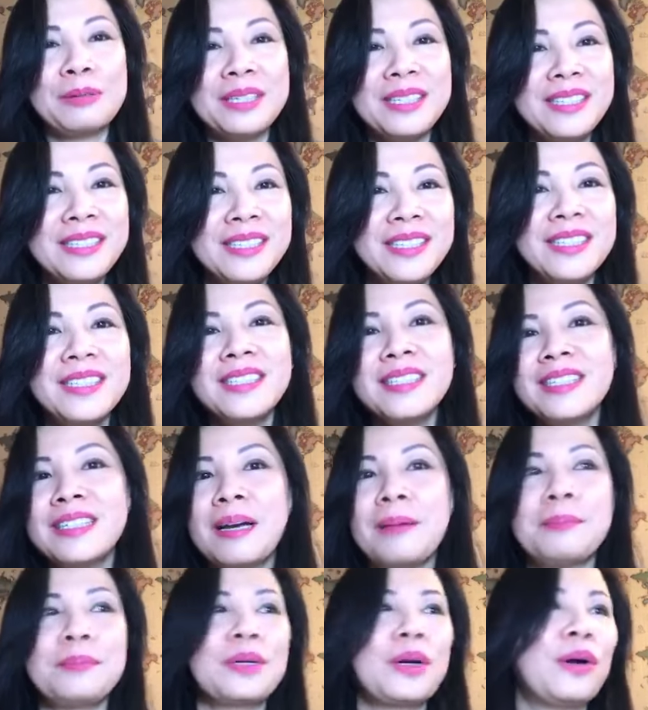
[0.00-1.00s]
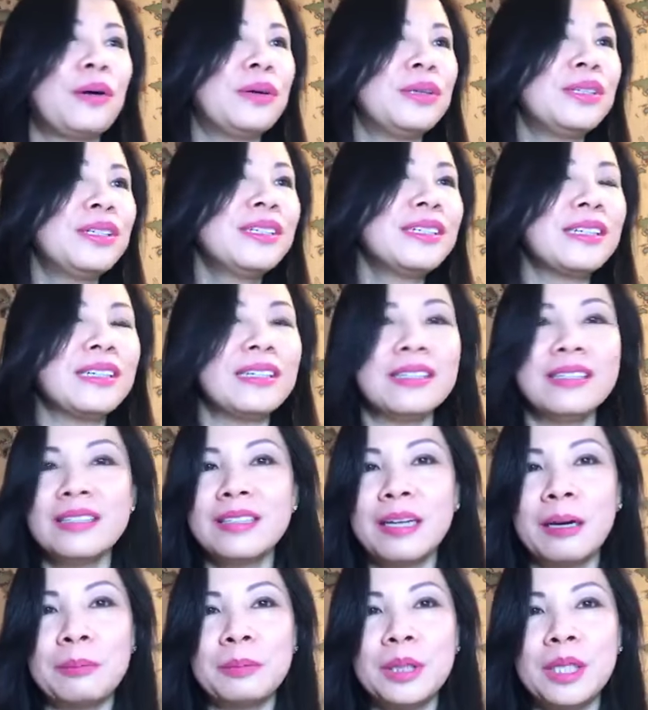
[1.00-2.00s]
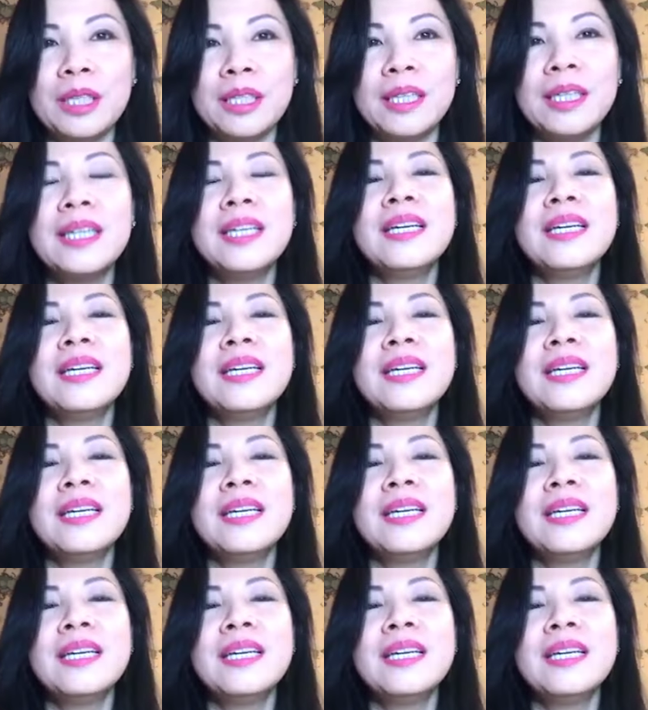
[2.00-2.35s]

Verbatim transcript: đi đứng nằm ngồi nhất cử nhất động gì